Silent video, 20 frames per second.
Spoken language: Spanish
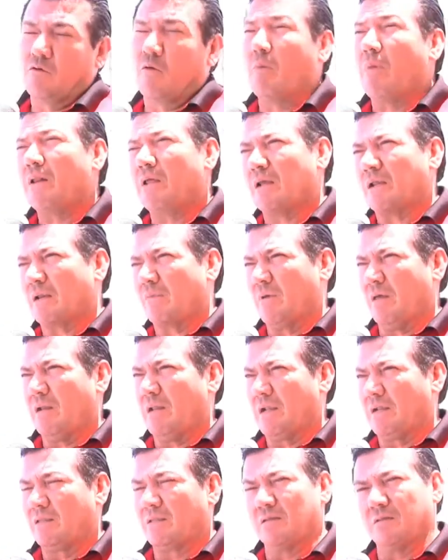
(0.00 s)
con varias ramas
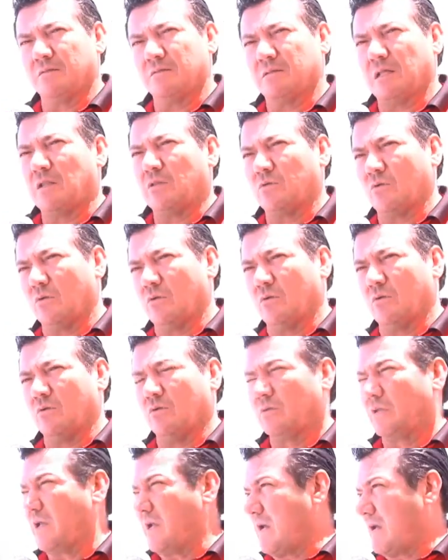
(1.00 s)
del arte,
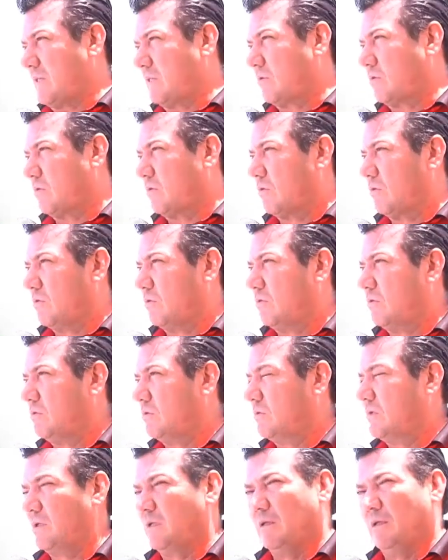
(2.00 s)
tanto
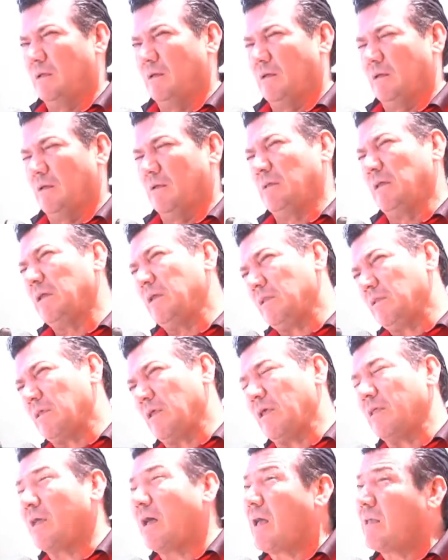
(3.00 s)
teatro,
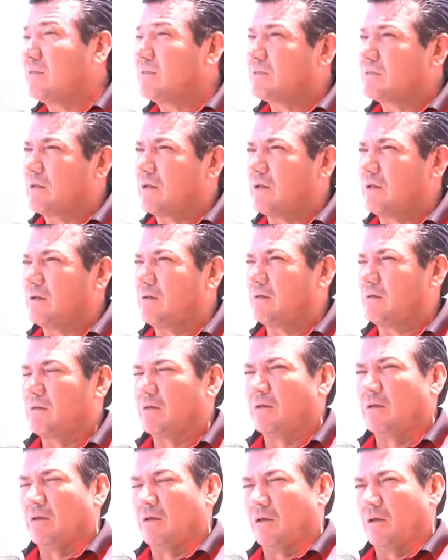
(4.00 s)
títeres, danza,
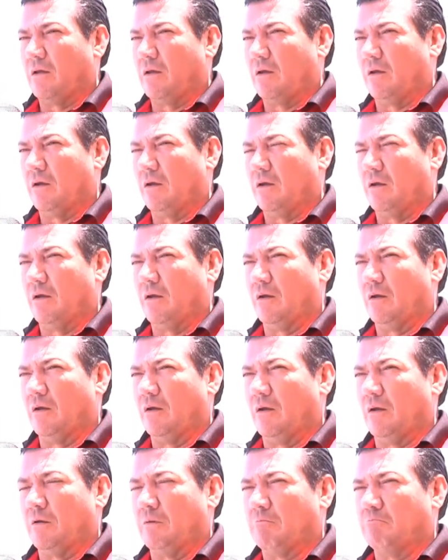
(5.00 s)

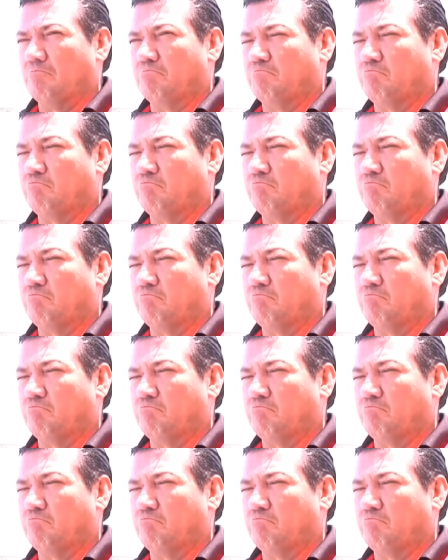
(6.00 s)
eh,